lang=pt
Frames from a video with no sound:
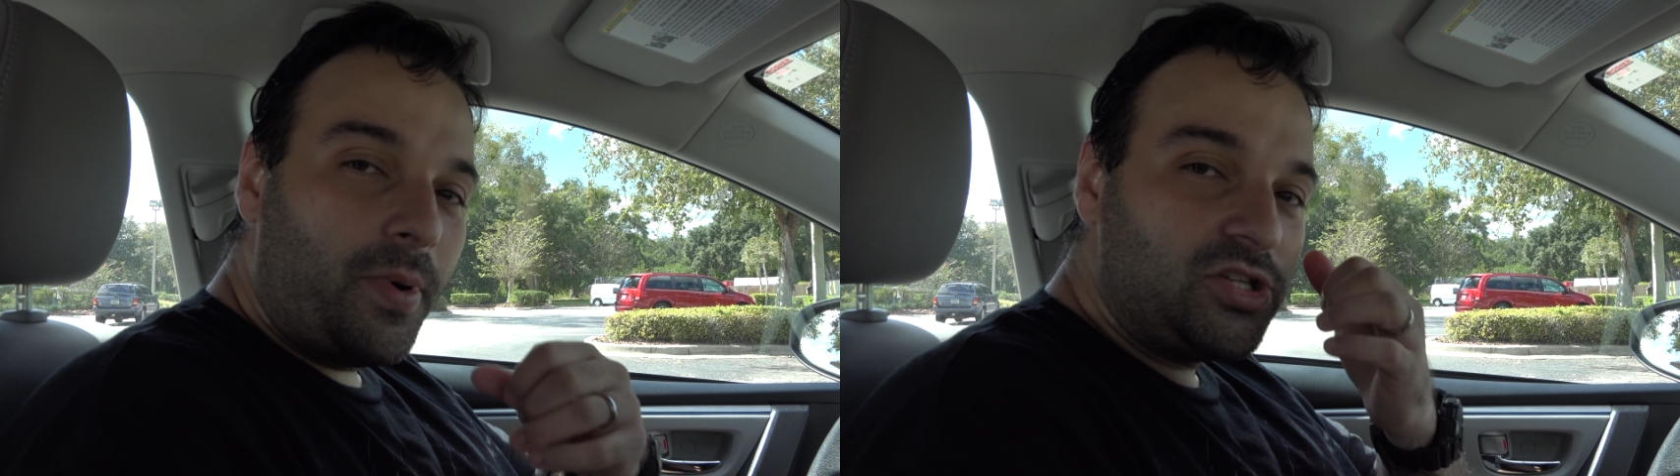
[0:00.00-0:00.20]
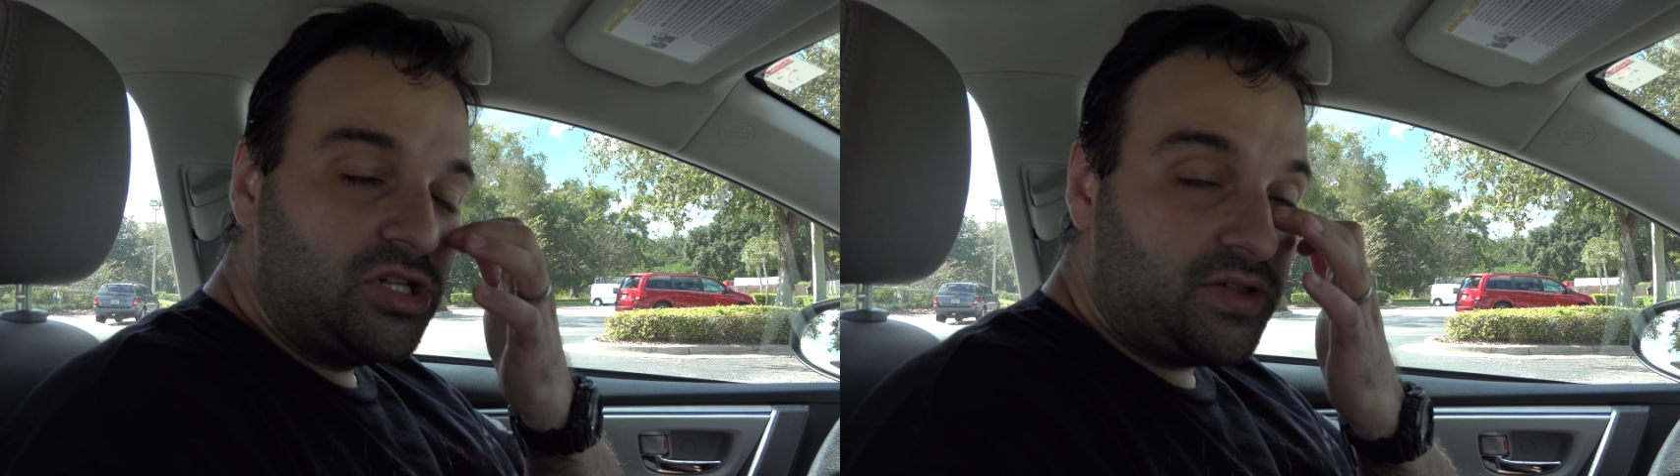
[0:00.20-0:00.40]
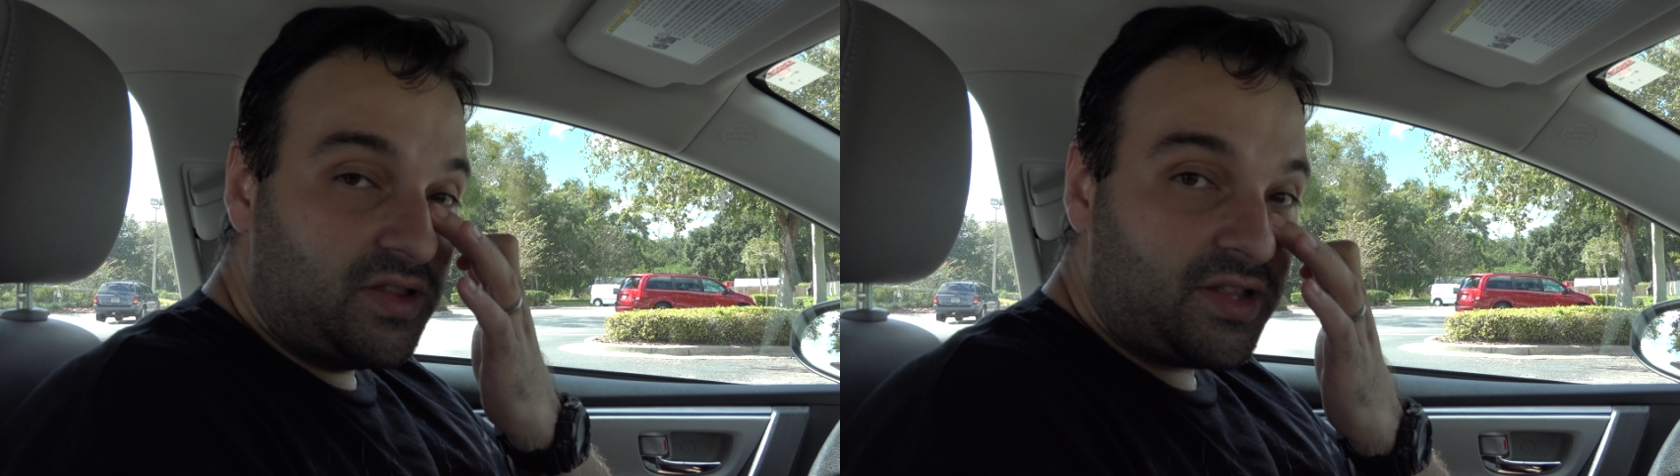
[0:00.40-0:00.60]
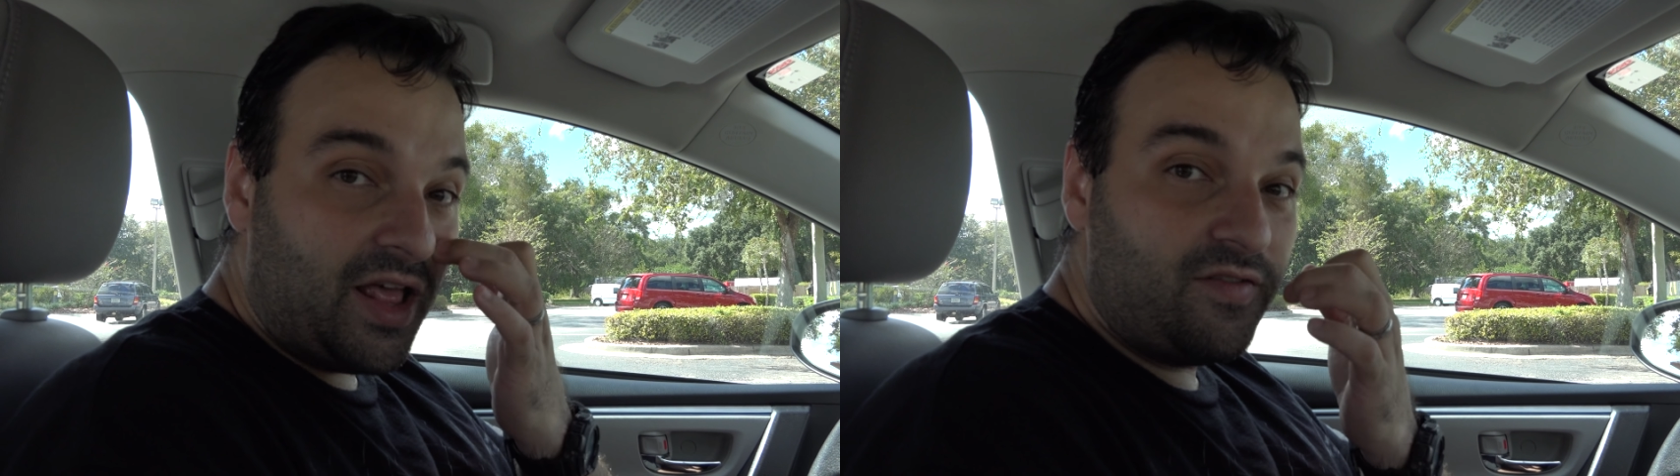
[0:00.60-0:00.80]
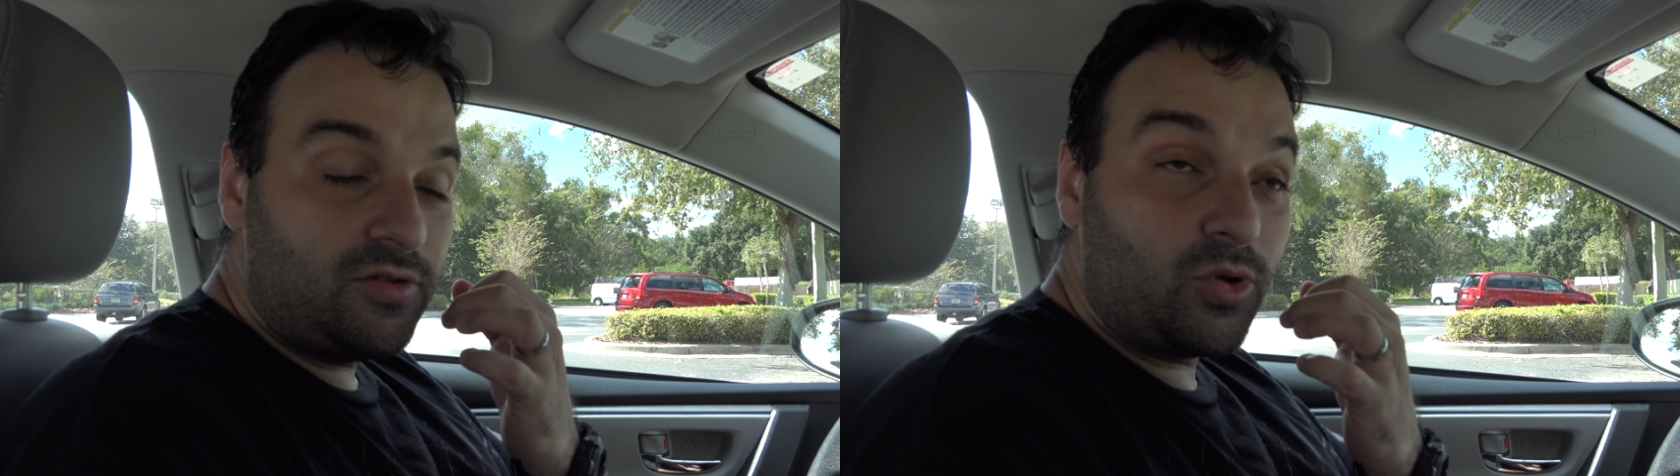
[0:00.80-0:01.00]
compartilha, se
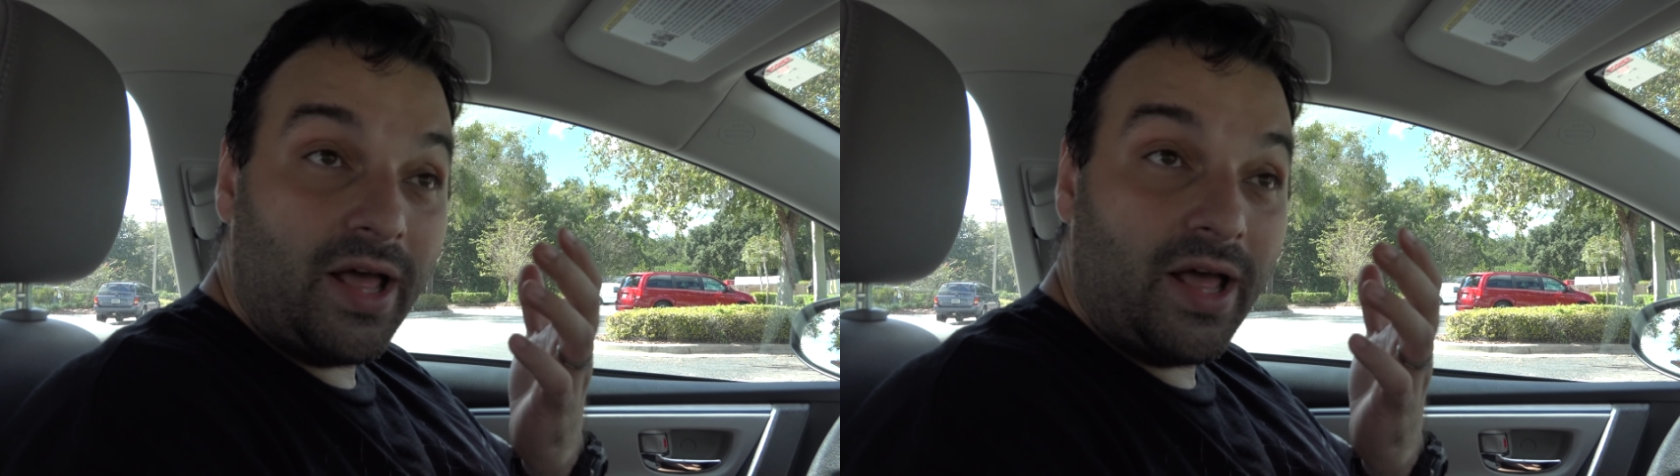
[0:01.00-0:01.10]
inscreve no